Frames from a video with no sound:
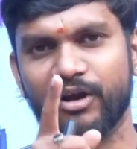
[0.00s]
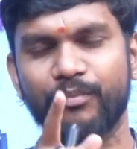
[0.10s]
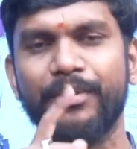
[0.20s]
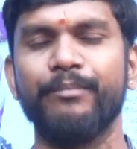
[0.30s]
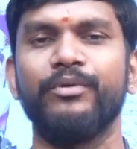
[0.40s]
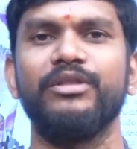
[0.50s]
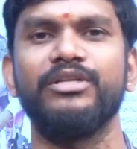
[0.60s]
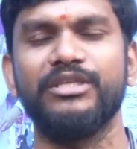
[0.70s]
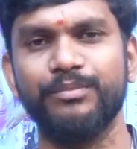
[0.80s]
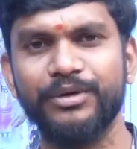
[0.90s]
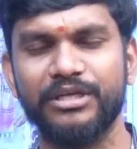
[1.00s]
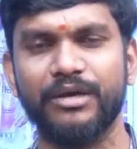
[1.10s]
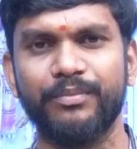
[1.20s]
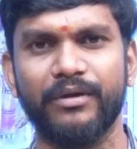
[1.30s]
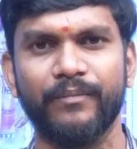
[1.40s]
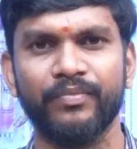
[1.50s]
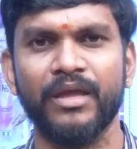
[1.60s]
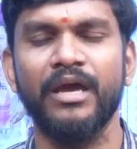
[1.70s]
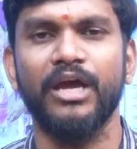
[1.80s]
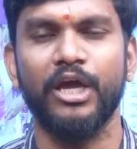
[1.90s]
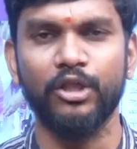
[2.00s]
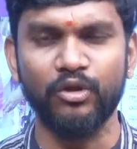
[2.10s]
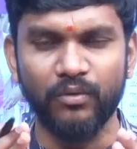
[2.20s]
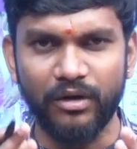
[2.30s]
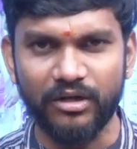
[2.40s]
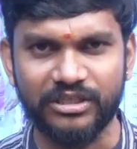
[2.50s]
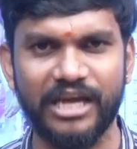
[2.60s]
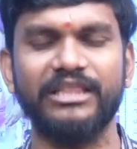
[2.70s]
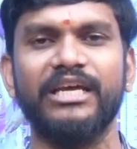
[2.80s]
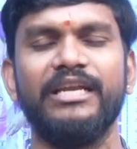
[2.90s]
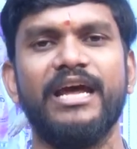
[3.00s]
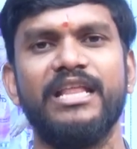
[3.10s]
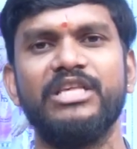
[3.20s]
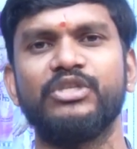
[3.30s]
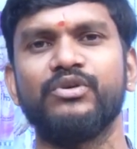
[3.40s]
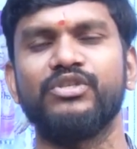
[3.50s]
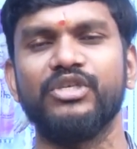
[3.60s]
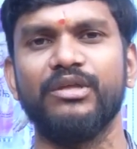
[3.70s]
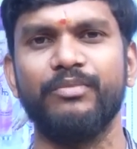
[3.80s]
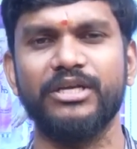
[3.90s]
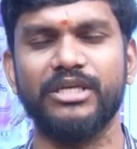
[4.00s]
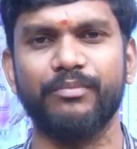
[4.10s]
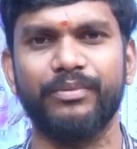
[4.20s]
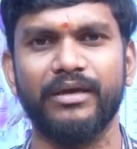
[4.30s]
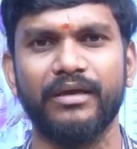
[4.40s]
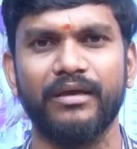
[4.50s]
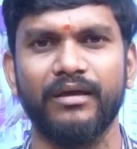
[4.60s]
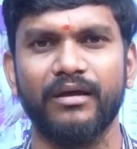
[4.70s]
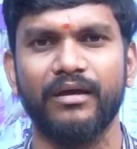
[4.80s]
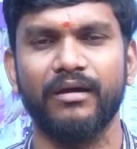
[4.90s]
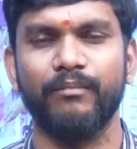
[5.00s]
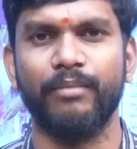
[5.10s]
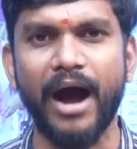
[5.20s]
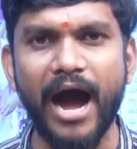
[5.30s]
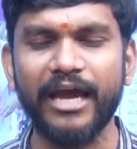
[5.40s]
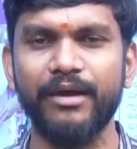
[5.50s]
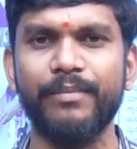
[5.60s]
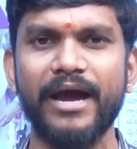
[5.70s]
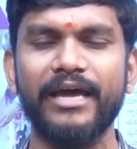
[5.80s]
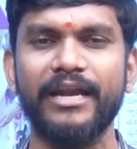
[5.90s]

వరకు పెంపొందించింది బీజేపీ హిందువుల్లో చైతన్యాన్ని తీసుకొచ్చింది బీజేపీ బాయి బాయి